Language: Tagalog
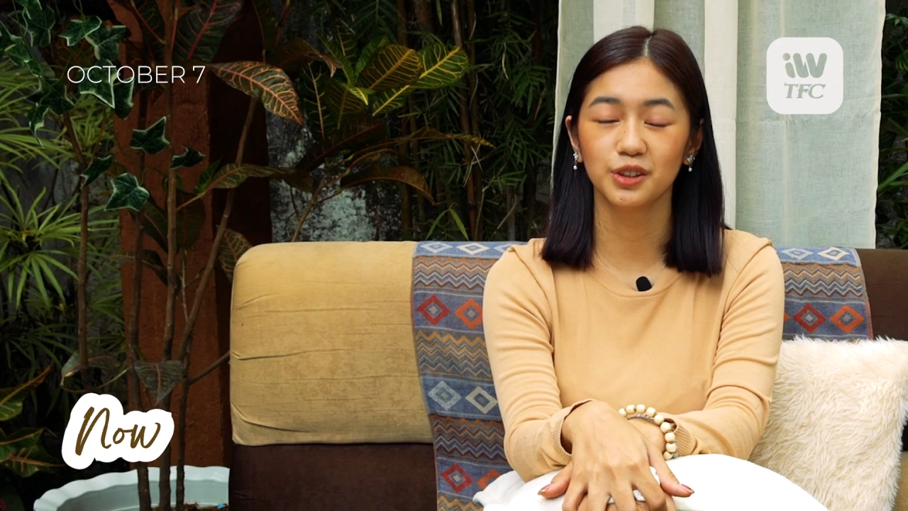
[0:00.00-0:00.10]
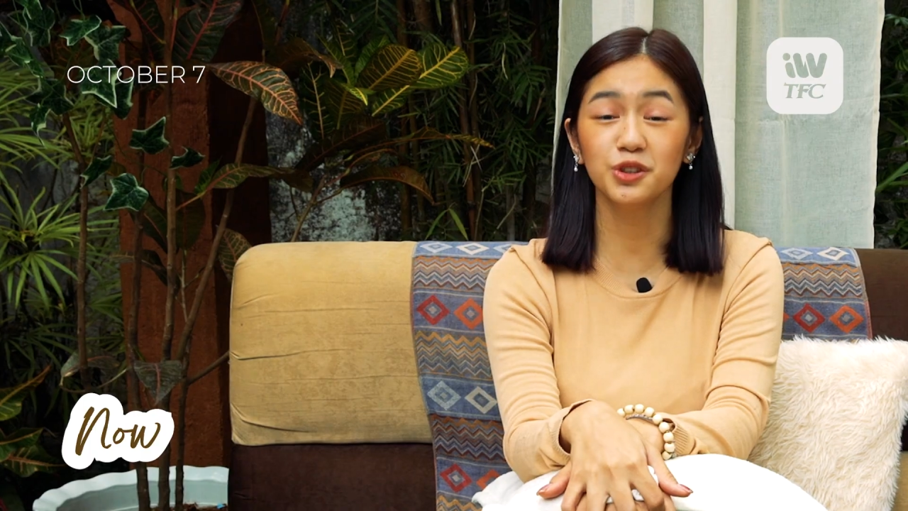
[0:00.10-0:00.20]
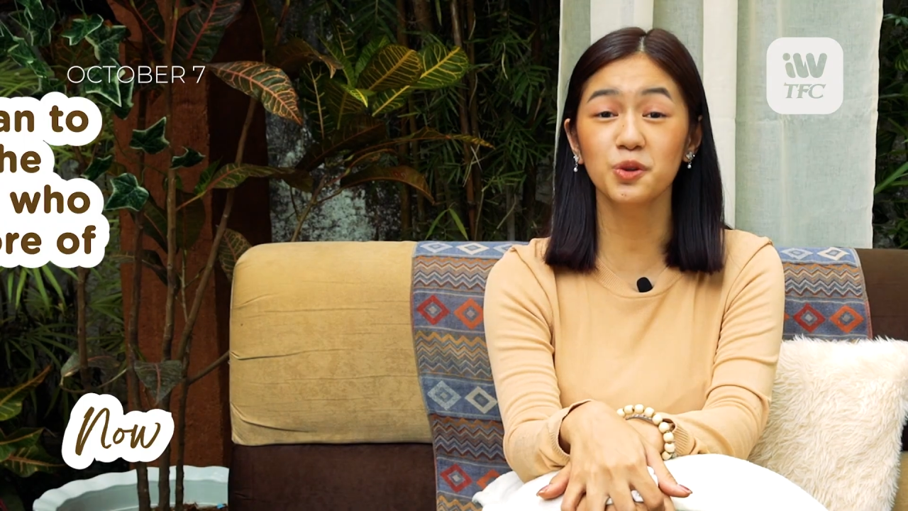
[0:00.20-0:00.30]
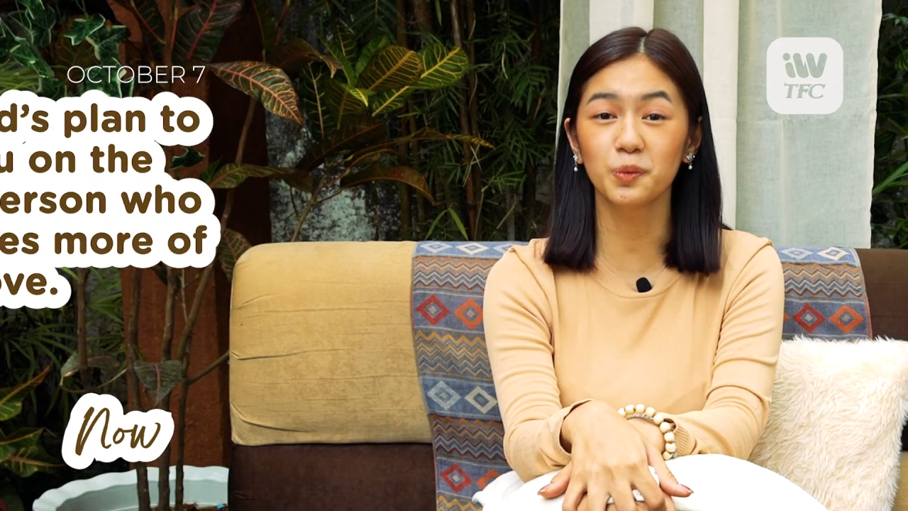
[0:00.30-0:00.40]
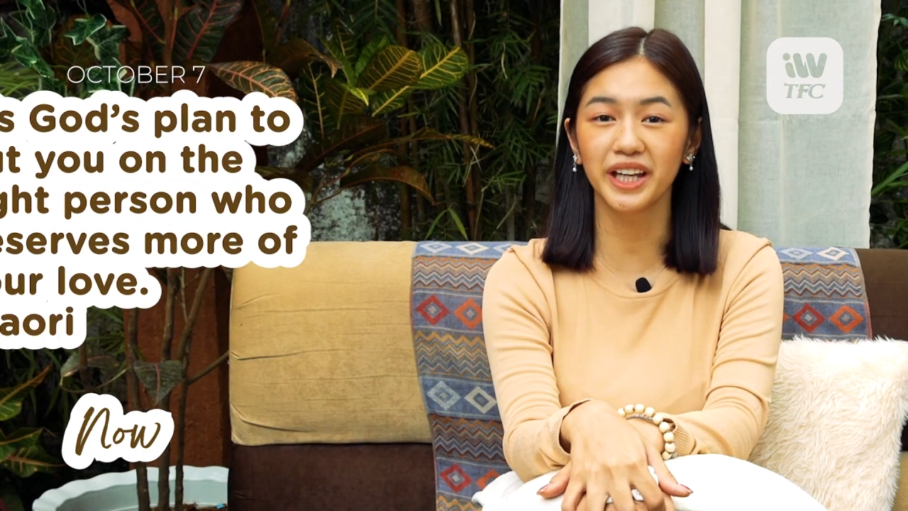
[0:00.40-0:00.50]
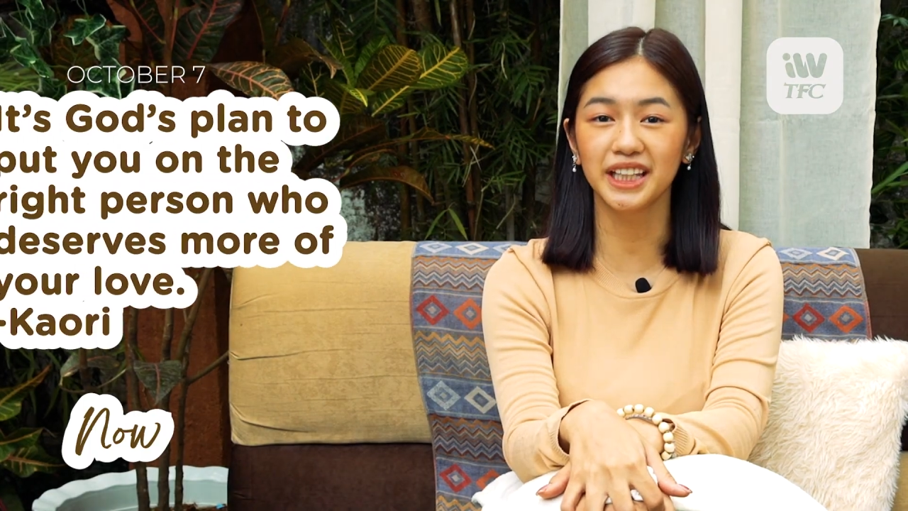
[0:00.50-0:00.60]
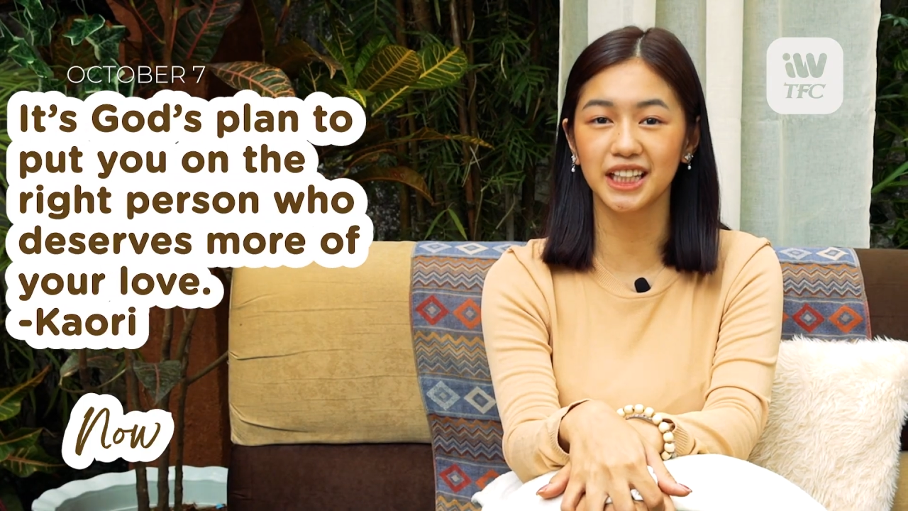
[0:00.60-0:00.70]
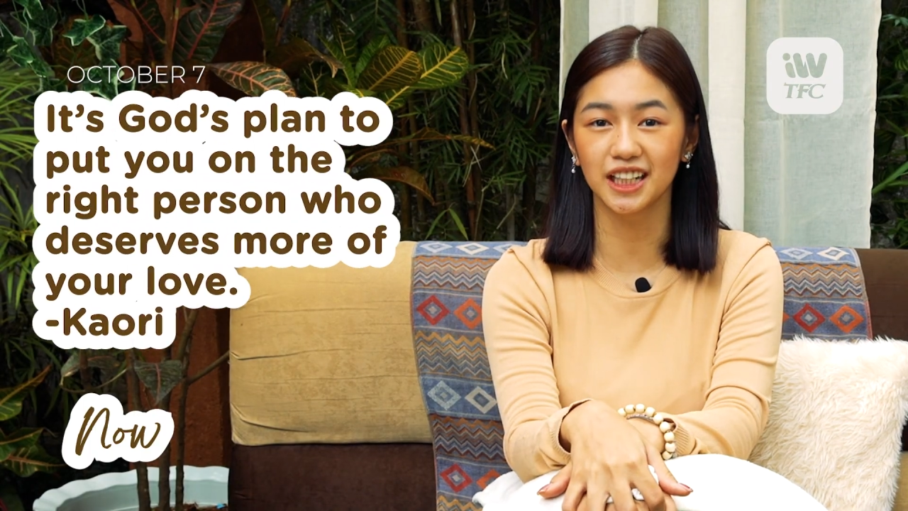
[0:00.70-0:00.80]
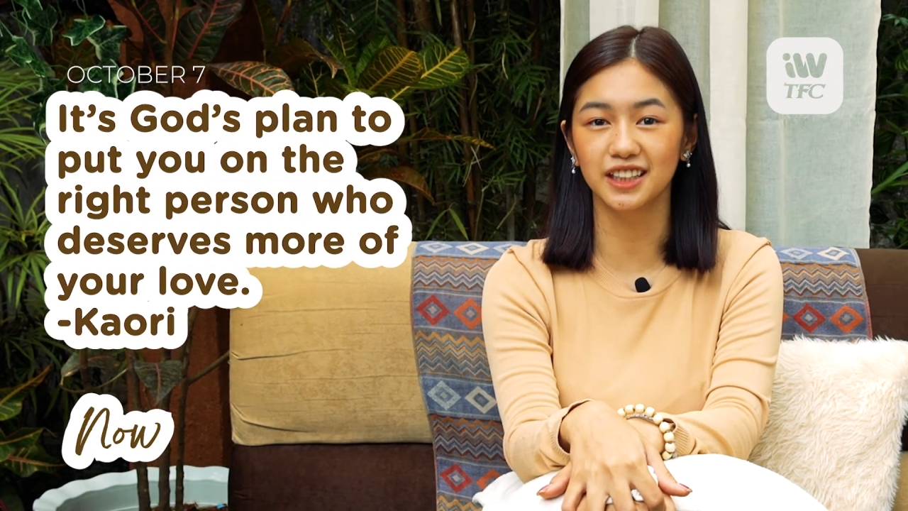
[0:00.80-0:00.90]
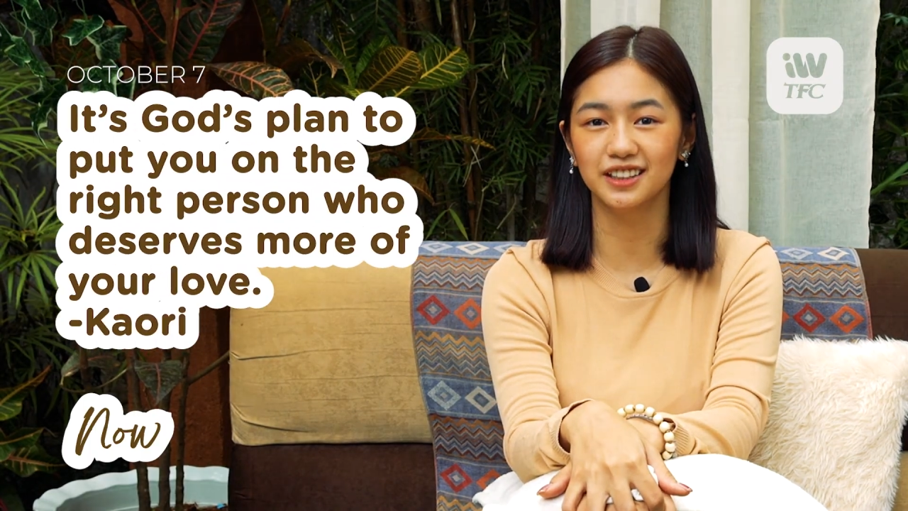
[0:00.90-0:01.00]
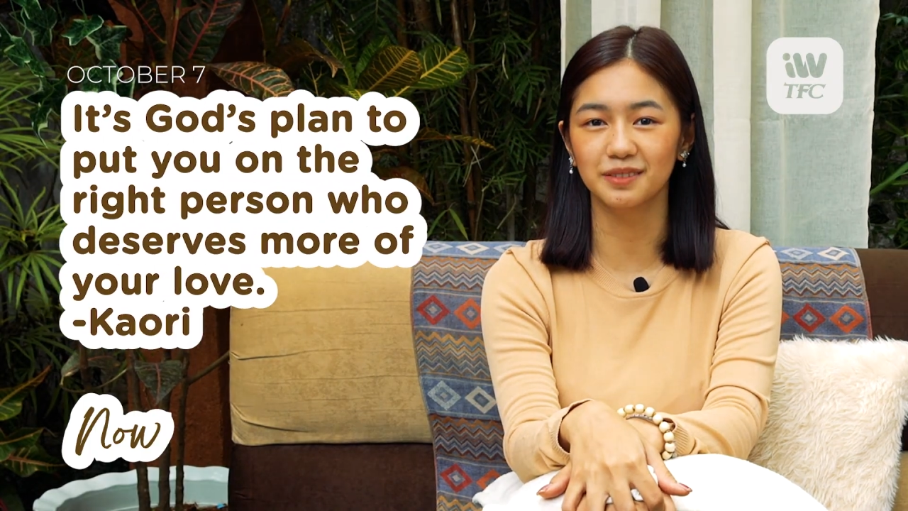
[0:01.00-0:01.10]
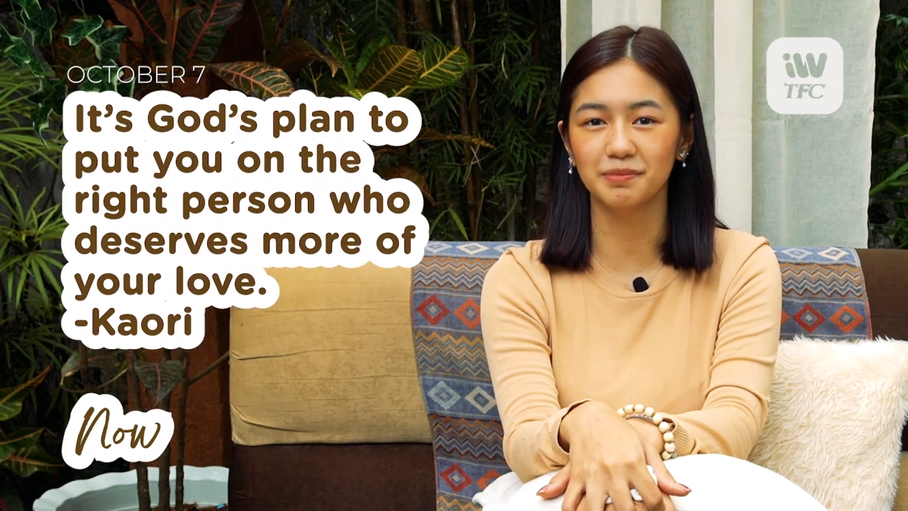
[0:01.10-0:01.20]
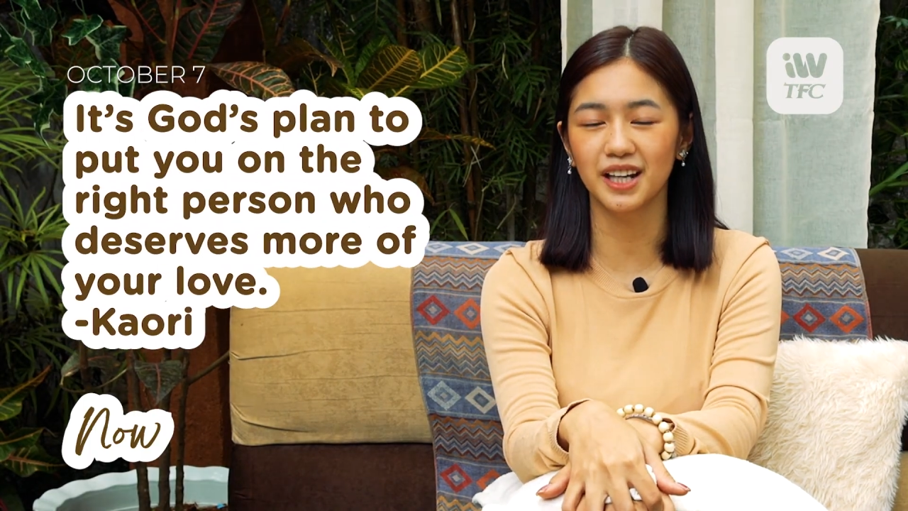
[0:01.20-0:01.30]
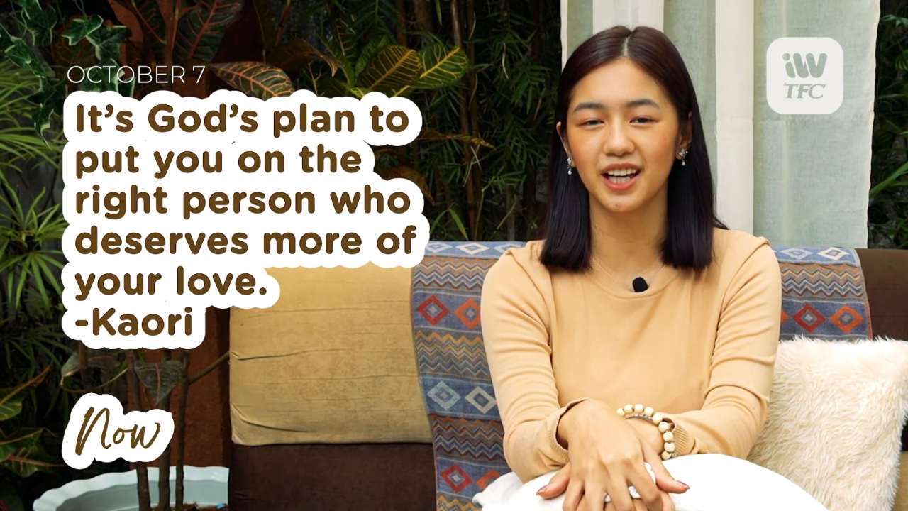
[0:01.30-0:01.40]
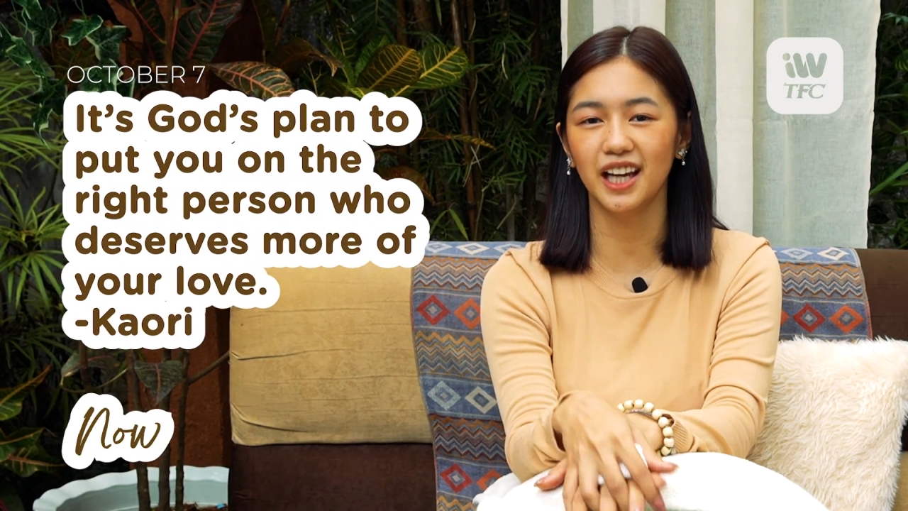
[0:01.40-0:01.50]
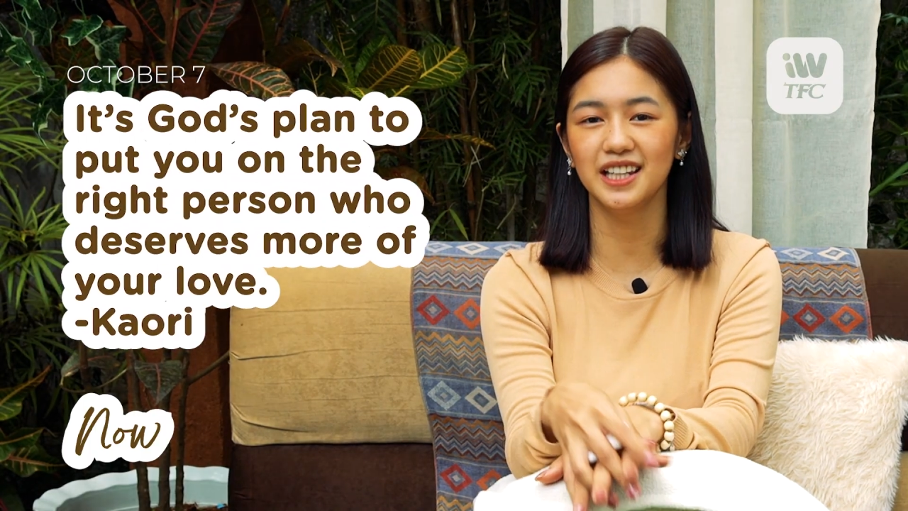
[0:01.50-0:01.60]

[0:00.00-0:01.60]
yun yung way ni God para